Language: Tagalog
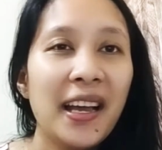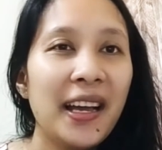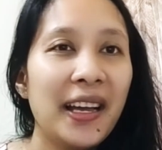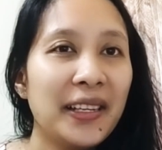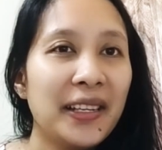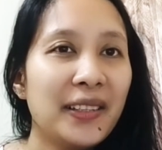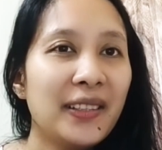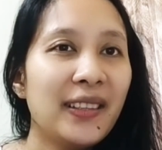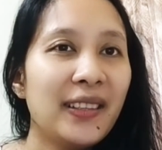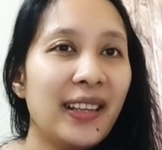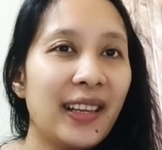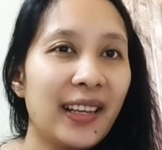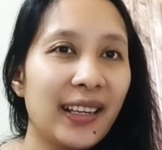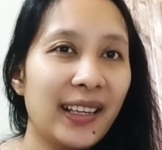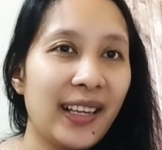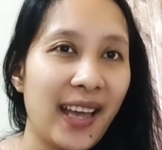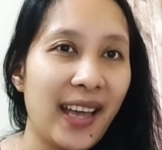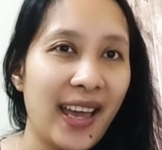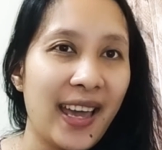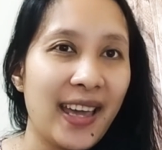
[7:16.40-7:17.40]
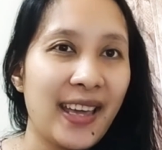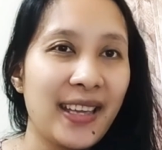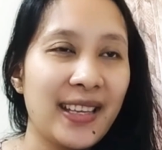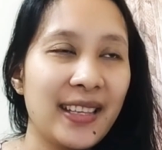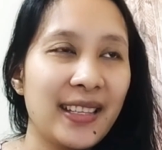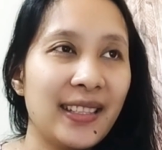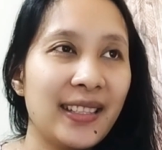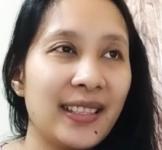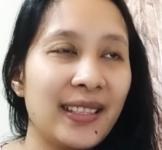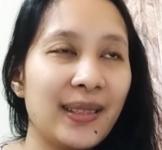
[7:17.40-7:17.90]
Ayun lang
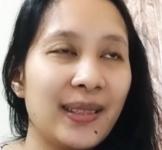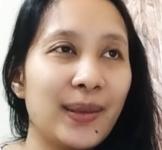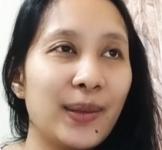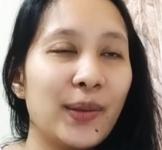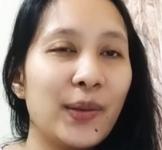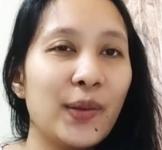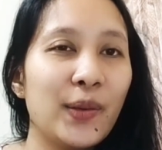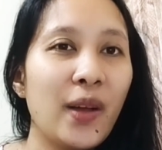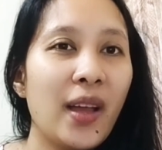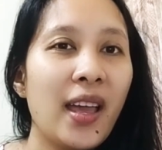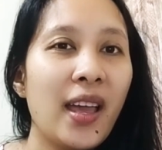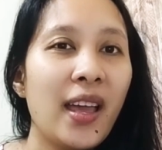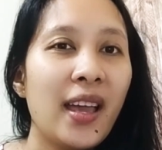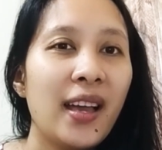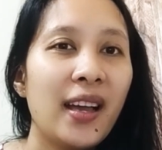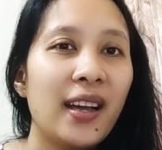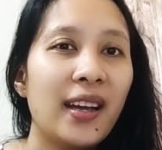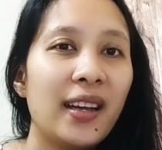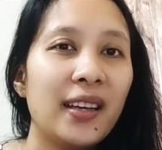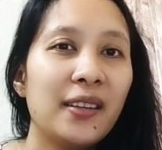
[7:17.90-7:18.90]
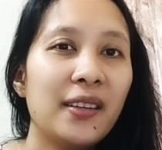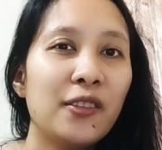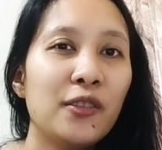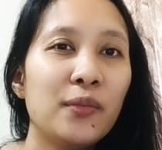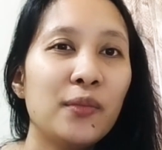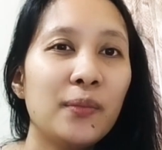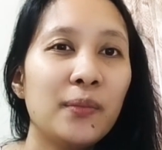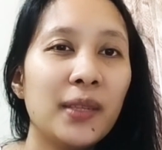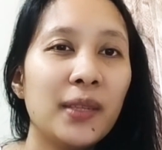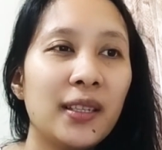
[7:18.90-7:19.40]
guys. So, I
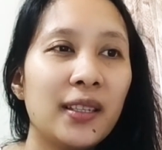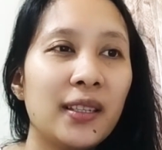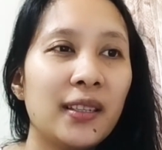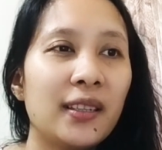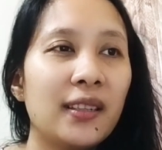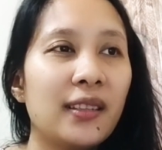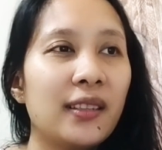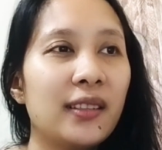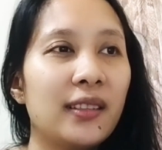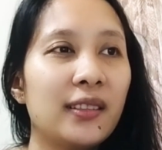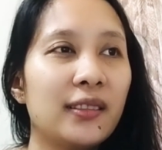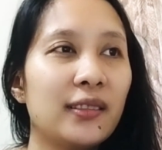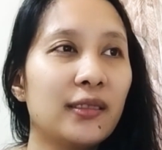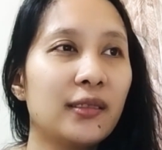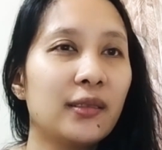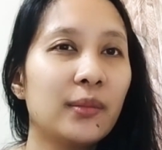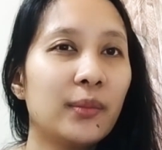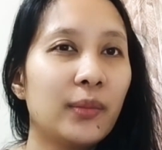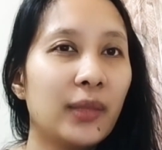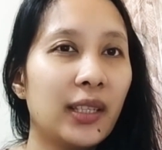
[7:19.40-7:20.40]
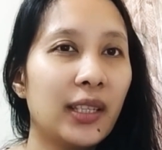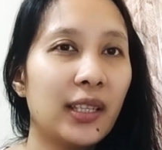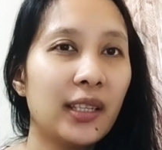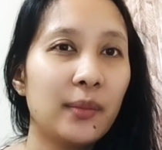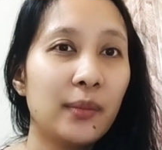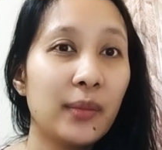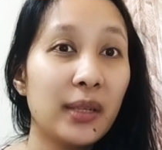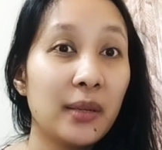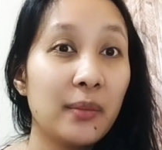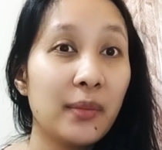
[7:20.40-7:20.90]
hope ma, ano, may,
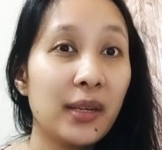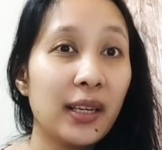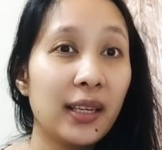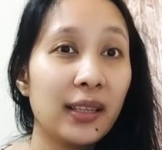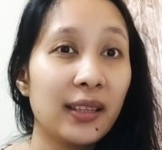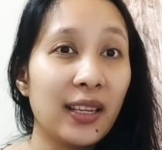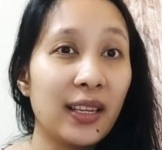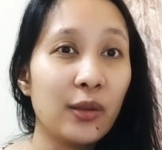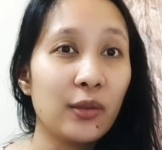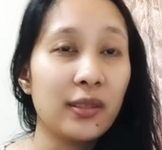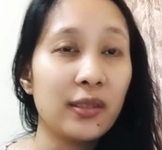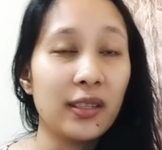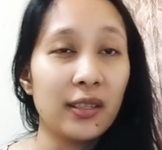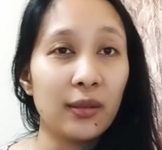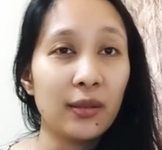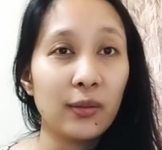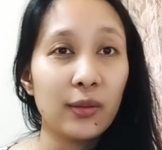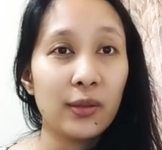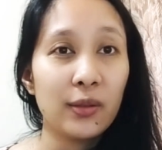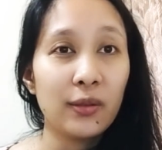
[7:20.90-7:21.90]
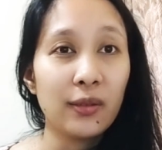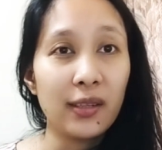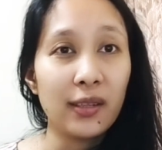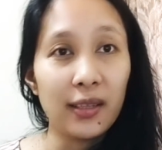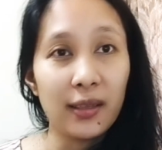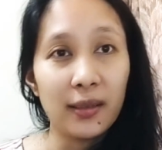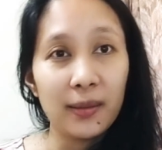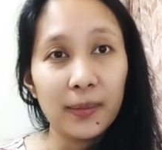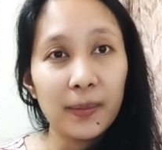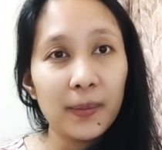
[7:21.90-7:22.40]
may mga tao diyan na gusto
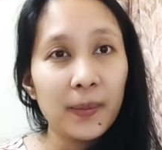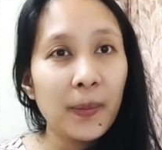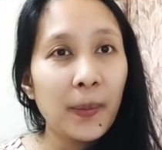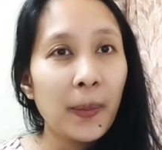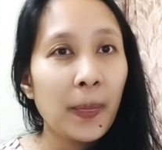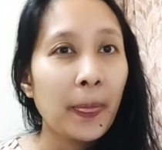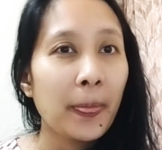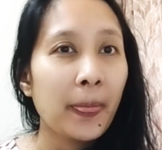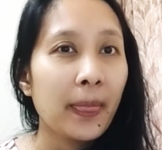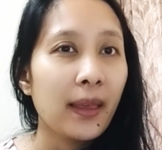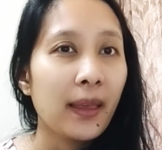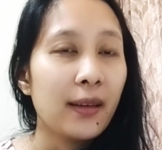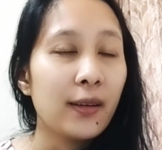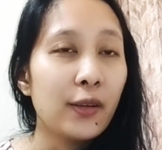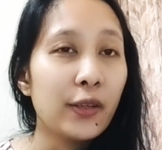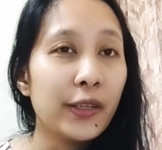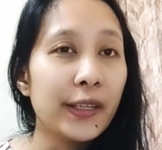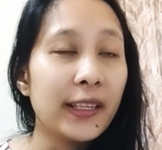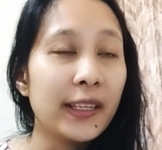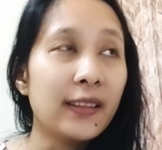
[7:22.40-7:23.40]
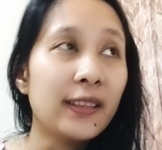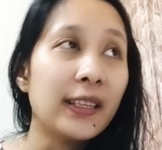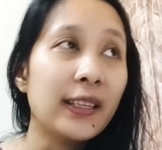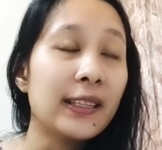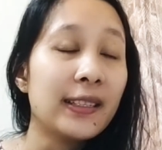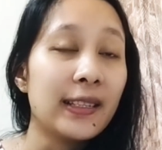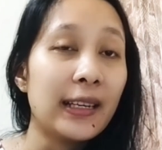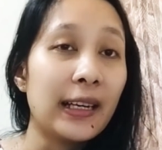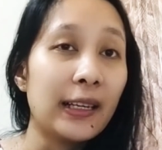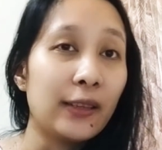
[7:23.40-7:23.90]
rin or
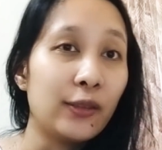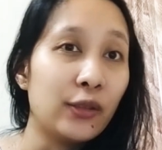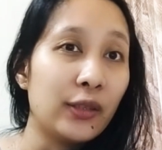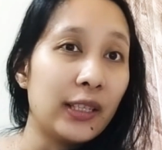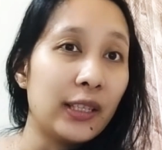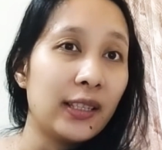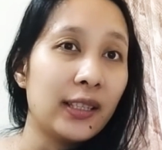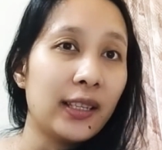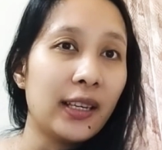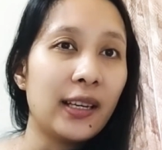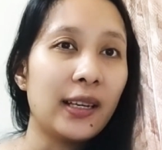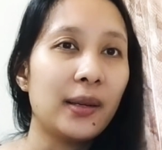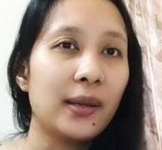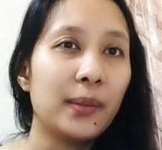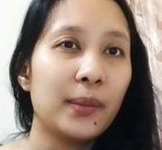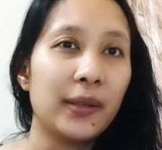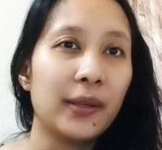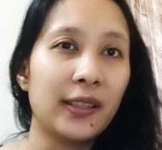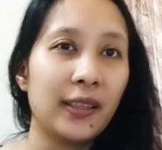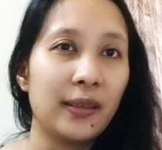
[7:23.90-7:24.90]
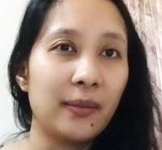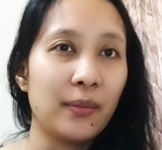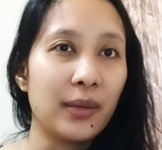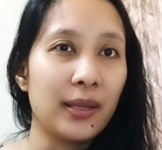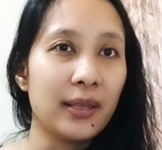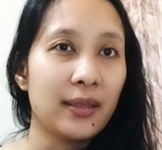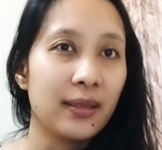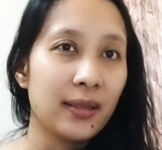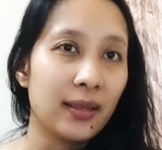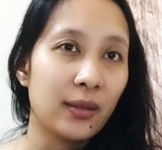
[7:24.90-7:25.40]
interesado rin na
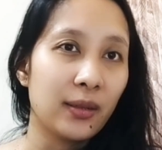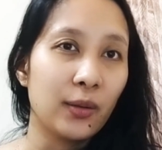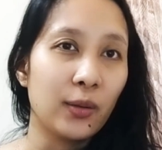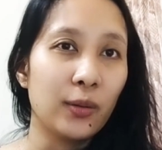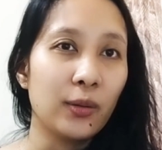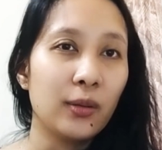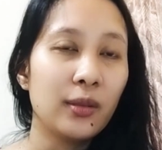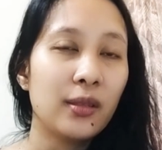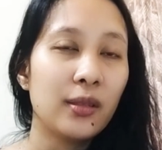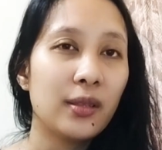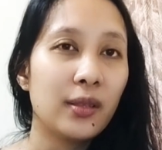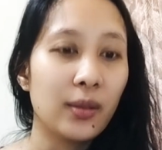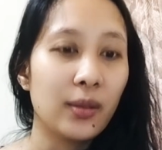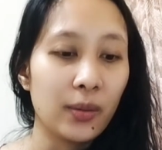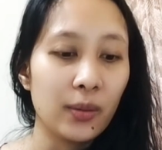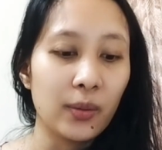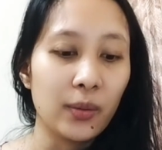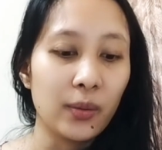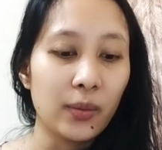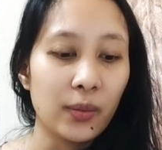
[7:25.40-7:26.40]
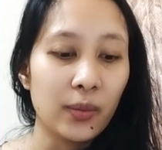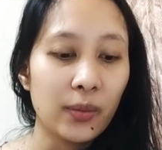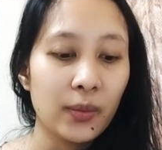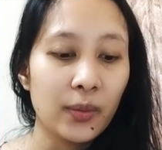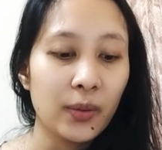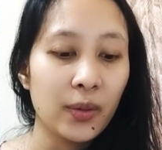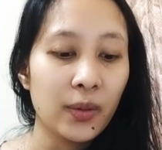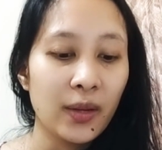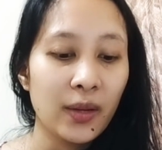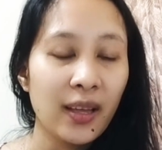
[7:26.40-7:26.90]
mag-invest sa gold. So,
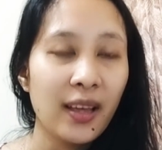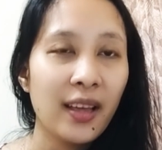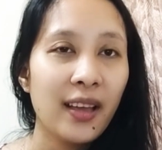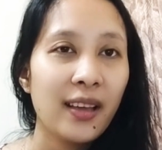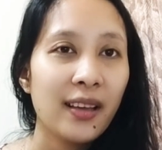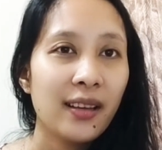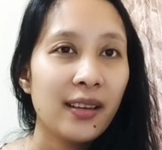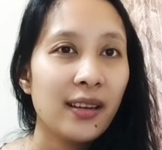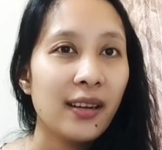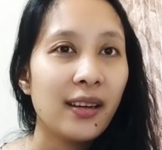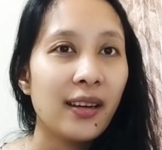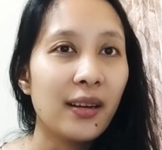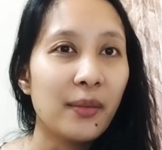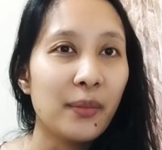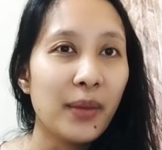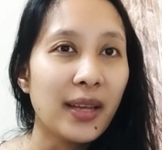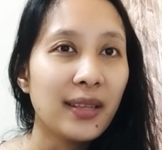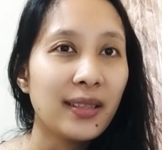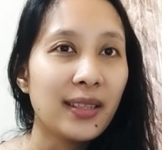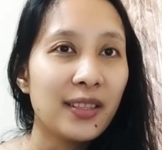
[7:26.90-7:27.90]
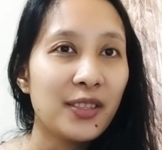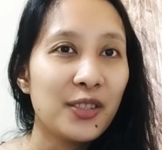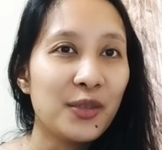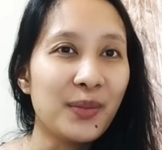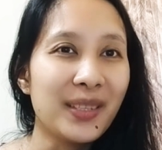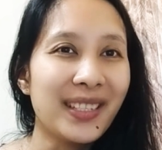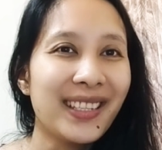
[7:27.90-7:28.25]
uh, message me.